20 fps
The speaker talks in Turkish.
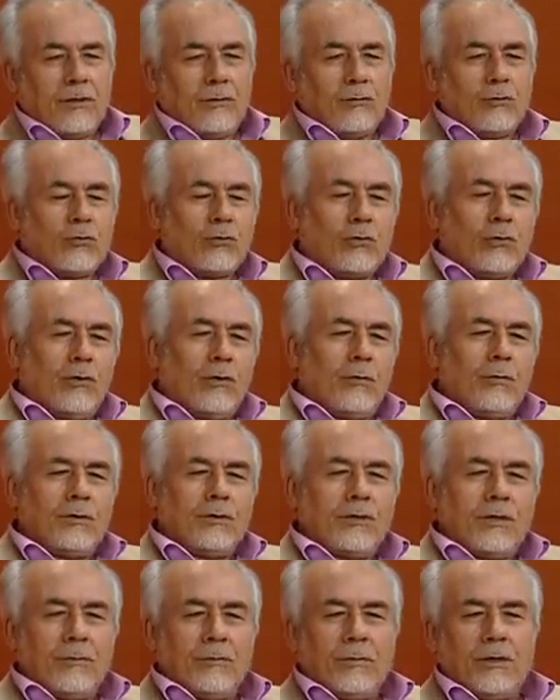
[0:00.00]
işte 3
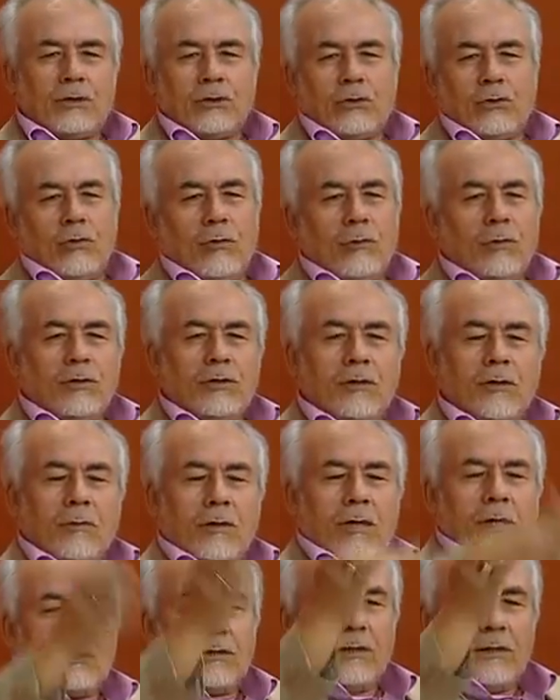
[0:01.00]
kilometre 5
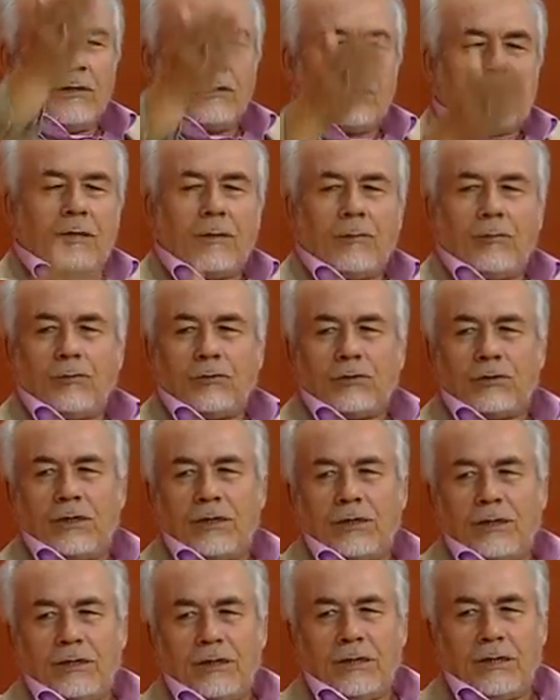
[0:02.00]
kilometre bazen İstanbul
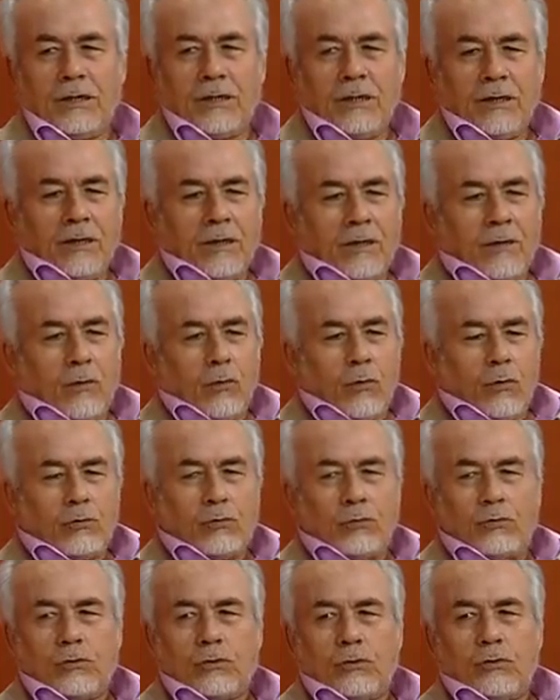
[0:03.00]
şehrinde
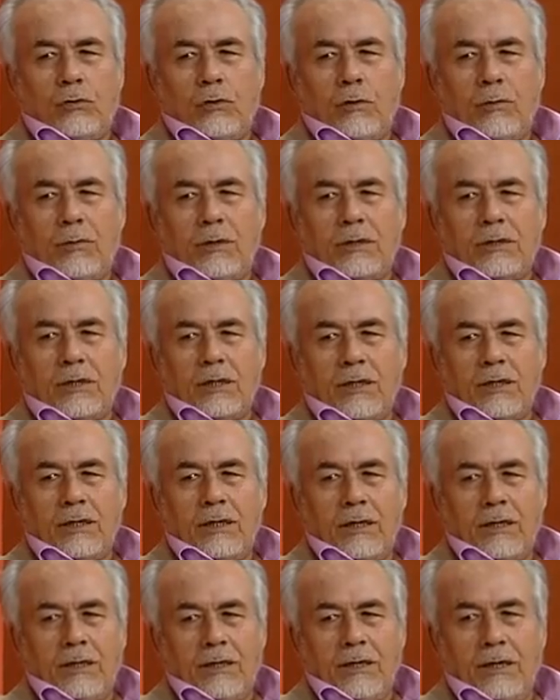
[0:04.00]
30 kilometre
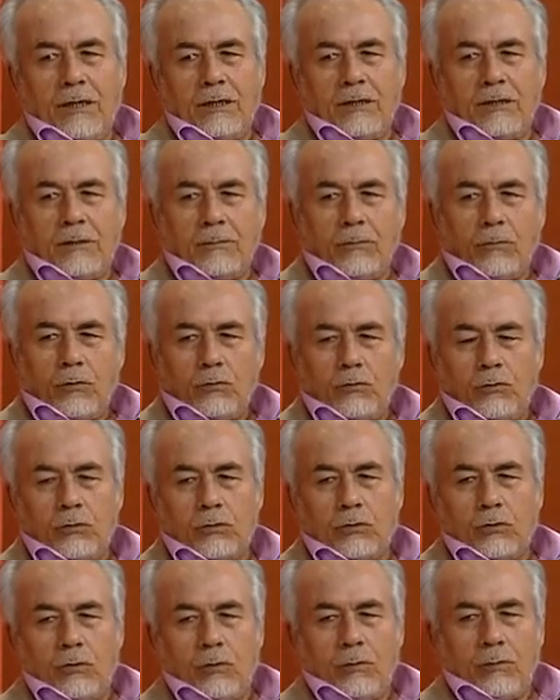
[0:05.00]
geriye gidip
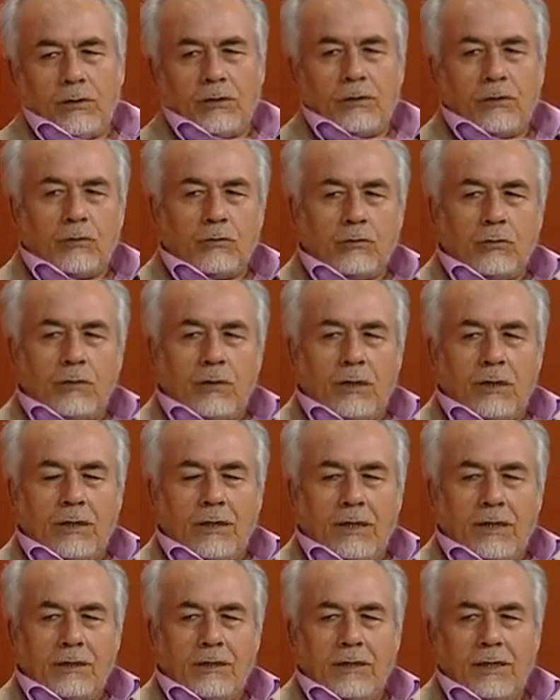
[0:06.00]
30 kilometre sonra
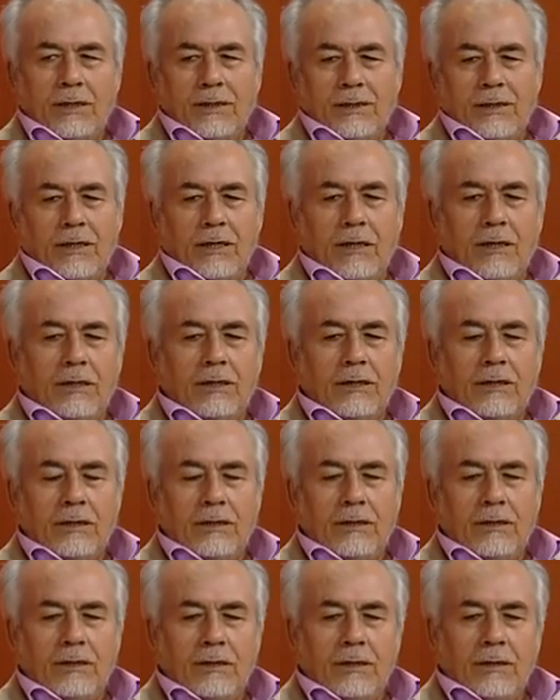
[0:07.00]
yeniden
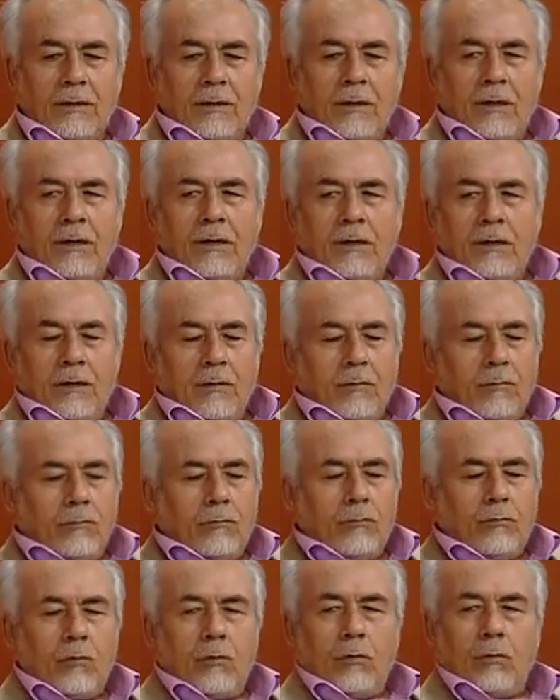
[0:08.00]
geldiğini
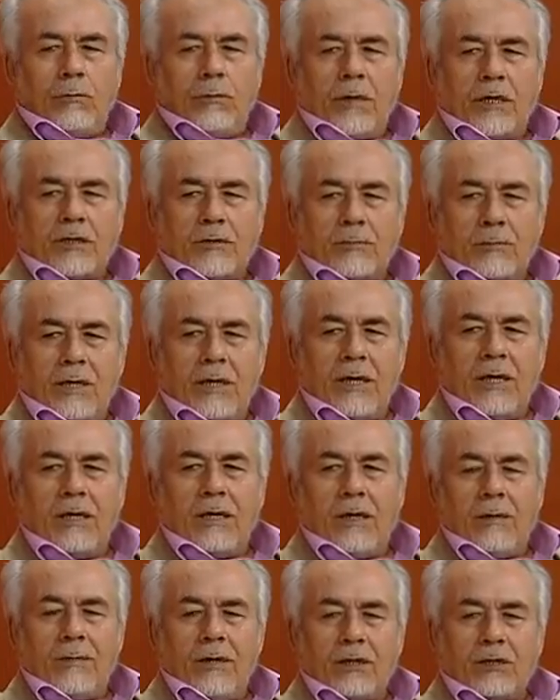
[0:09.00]
bu
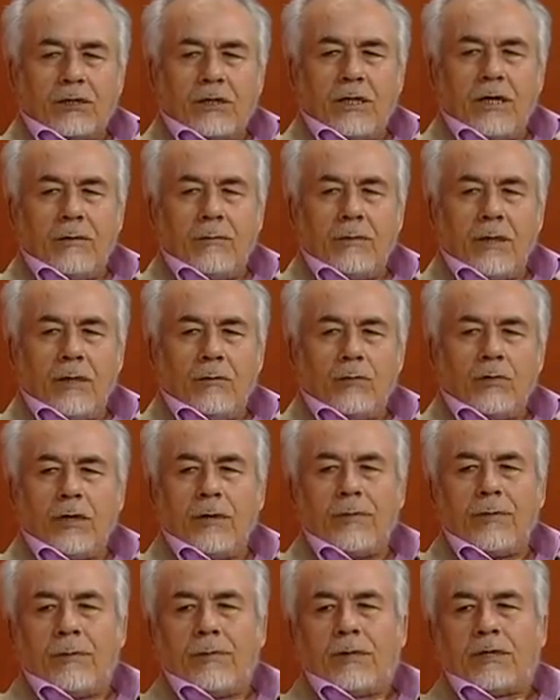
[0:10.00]
besmele ile başlayan memur
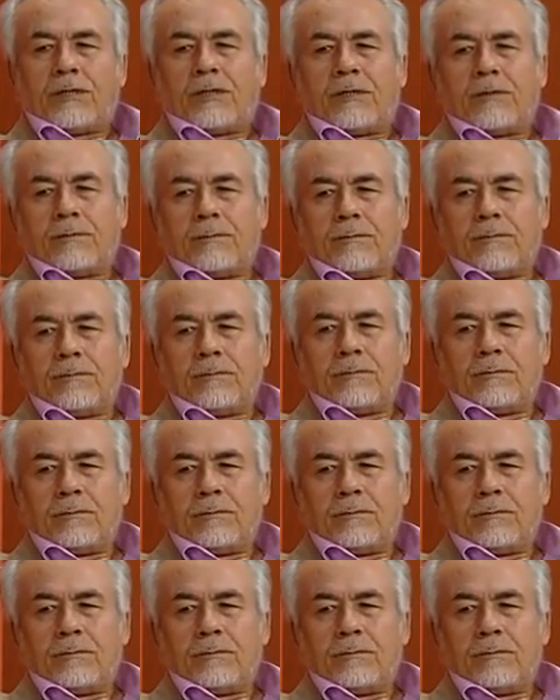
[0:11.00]
yapamaz.